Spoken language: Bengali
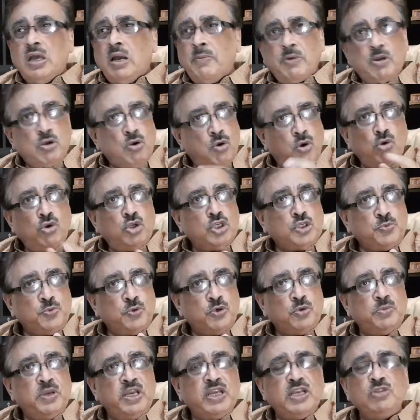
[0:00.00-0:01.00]
আমার খরচ
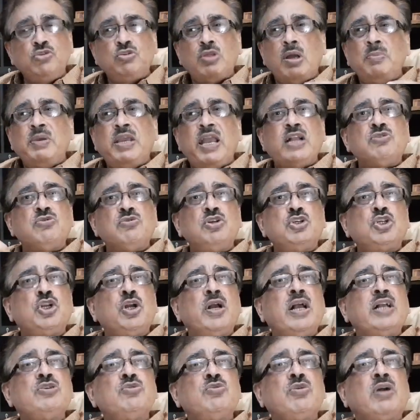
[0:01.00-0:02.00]
পড়বে কিন্তু আমি একজনের
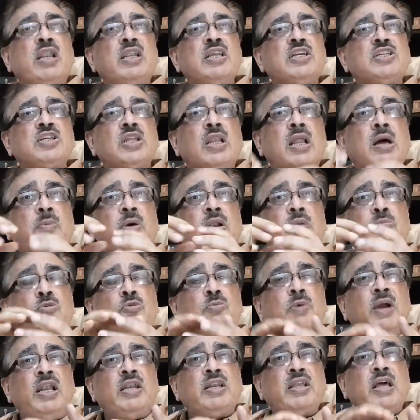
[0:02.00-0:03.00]
সঙ্গে একজন কানেকশন আমার
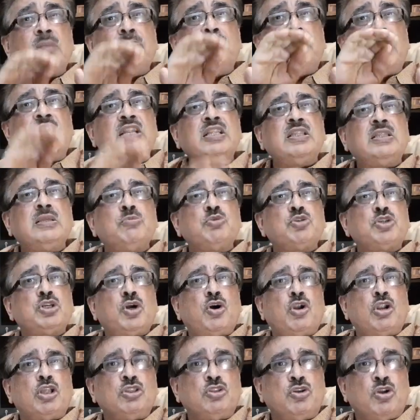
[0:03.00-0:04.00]
মোবাইলটা বাড়িতে বসে
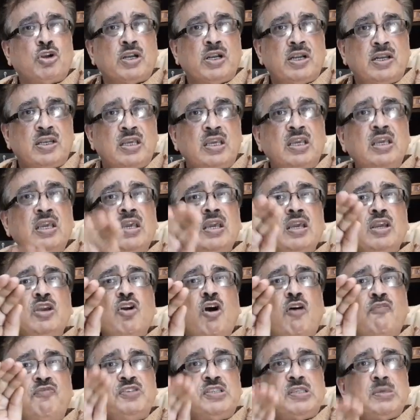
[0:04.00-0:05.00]
করার দরকার নেই কি
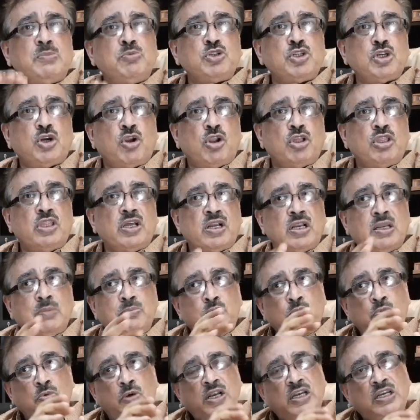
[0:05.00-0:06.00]
অফিসে বসে করার দরকার নেই
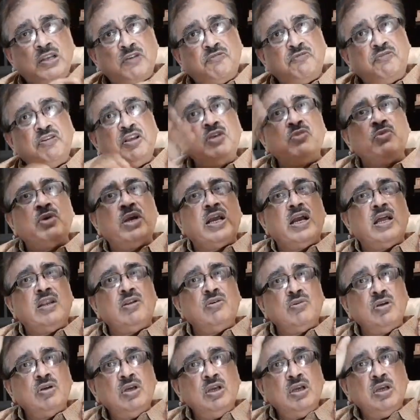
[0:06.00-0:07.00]
মোবাইলটা ফ্রি হয়ে গেল
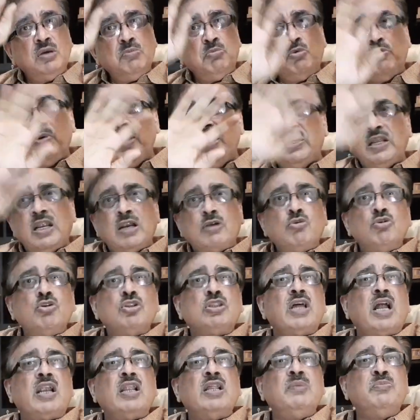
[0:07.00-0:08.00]
মোবাইলটা আর কোনো
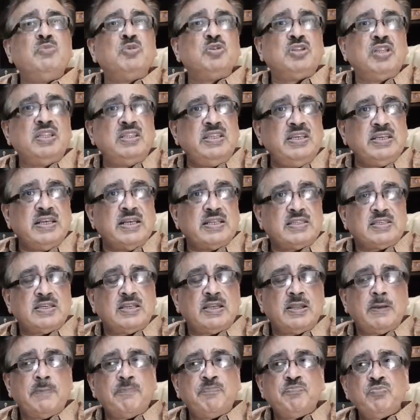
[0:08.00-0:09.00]
তারের মধ্যে দিয়ে যাচ্ছে
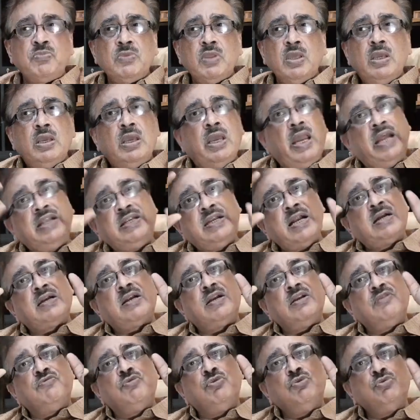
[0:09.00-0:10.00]
না এইটা একটা
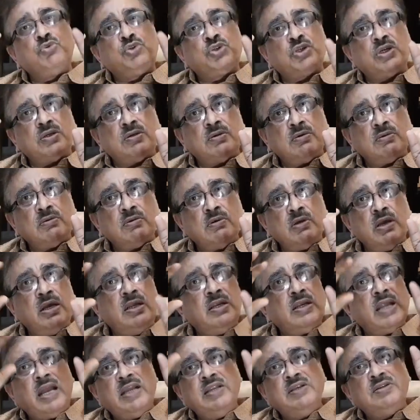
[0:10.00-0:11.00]
রিভলিউশন এই
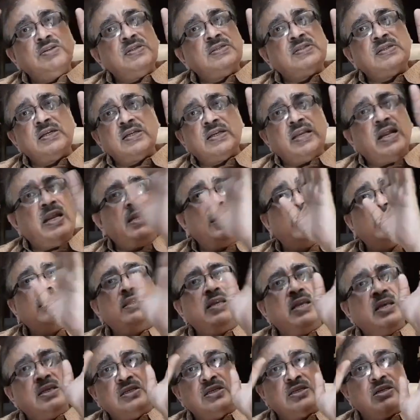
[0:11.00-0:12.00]
নাইনটিজের এন্ডের
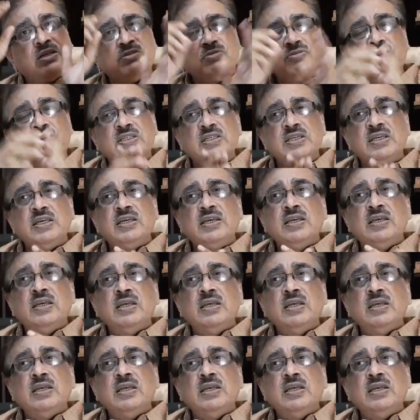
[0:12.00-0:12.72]
দিকে যেটা হয়েছে